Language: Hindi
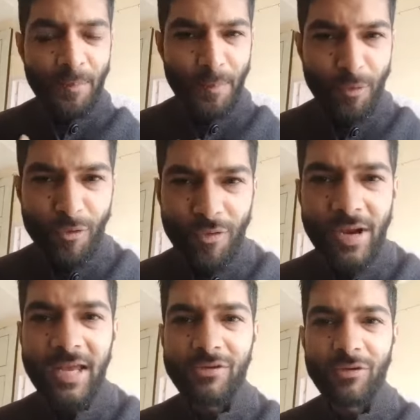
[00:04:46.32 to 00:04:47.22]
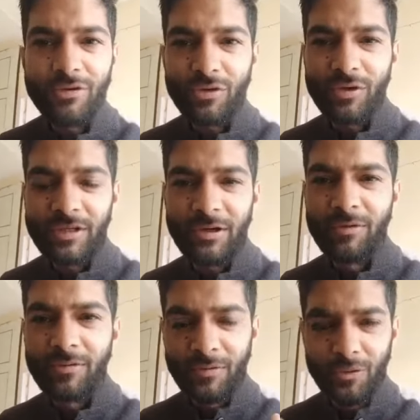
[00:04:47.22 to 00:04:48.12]
पूरे जोरों शोरों से
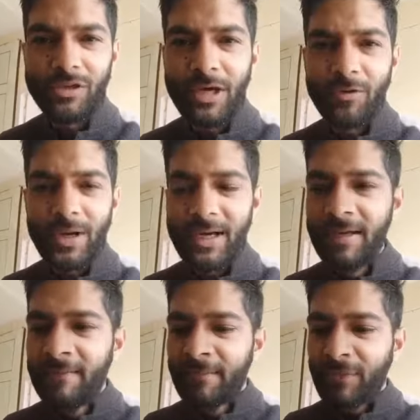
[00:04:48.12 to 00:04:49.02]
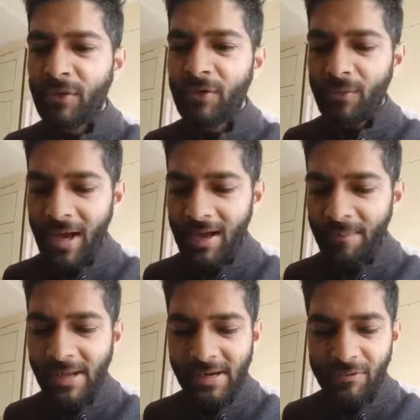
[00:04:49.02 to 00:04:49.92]
गूंजा हुआ है तो वहां
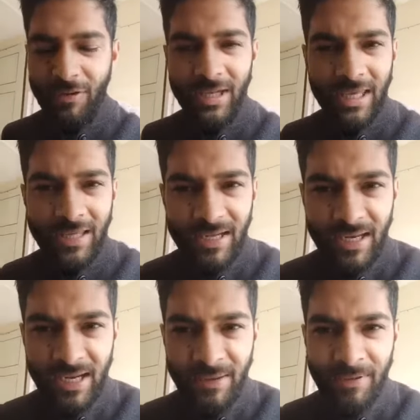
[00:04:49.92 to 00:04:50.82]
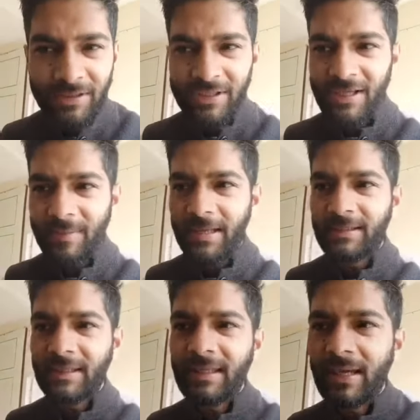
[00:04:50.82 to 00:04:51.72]
पर उन्होंने केंद्रीय गृह मंत्री से बात
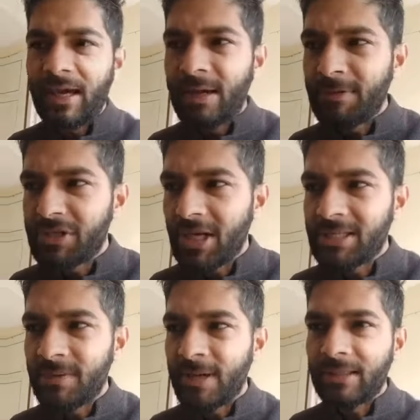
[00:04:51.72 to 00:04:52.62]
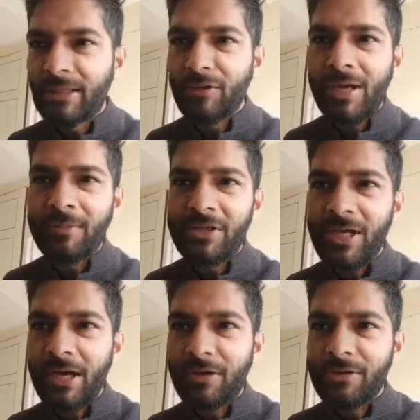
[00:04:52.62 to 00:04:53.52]
की अमित शाह से बात की और अमित
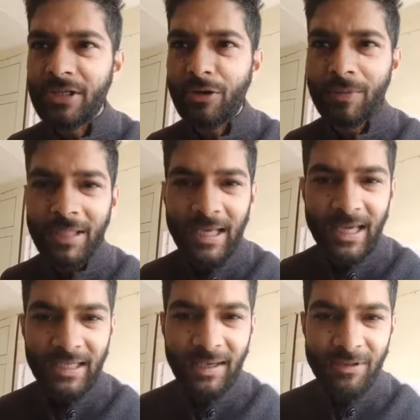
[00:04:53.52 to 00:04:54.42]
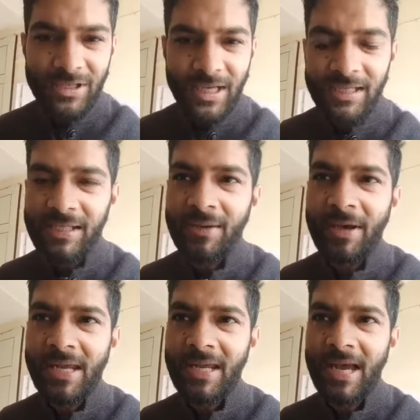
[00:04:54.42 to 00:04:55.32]
शाह जी को बताया कि अमित शाह जी
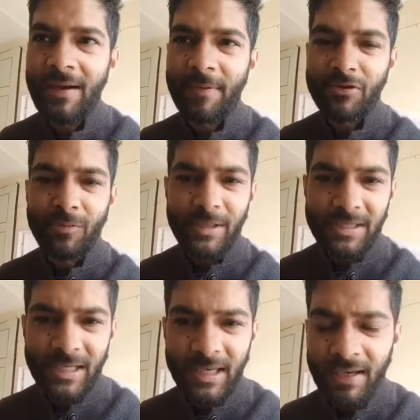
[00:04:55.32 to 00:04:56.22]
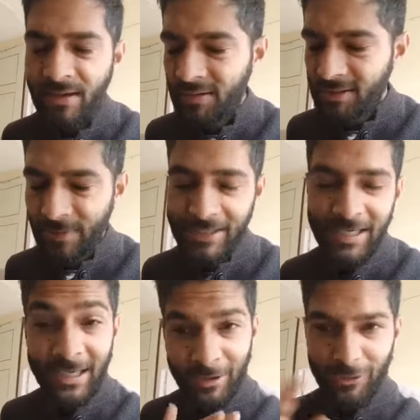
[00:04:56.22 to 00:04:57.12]
हमारे यहां पर जो बच्चे क्षमा
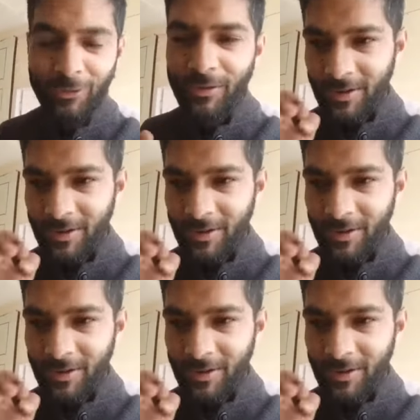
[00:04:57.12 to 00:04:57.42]
चाहेंगे एक तो